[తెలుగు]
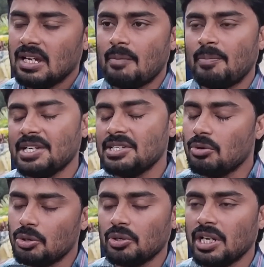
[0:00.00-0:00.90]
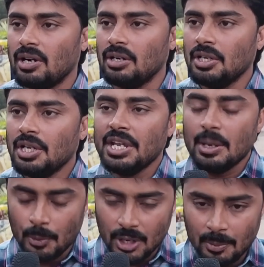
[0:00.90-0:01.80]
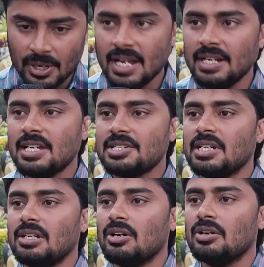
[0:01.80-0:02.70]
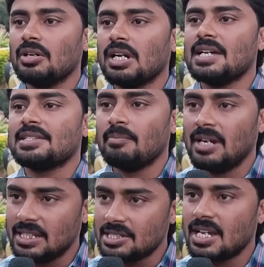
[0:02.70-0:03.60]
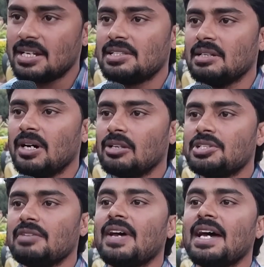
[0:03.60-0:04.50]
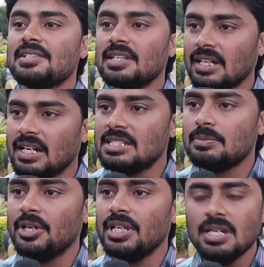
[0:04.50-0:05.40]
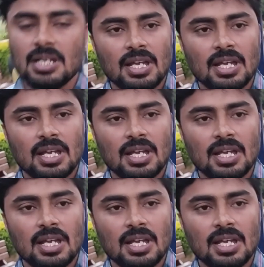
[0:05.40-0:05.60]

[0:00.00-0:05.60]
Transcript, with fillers: అప్పటి నుంచే కొట్టుకునేవాడు ఇప్పుడిప్పుడే ఇండస్ట్రీలో కాస్త మల్టీ స్టార్ సినిమాలు వచ్చి ఫ్యాన్స్ అంతా కలిసిపోయి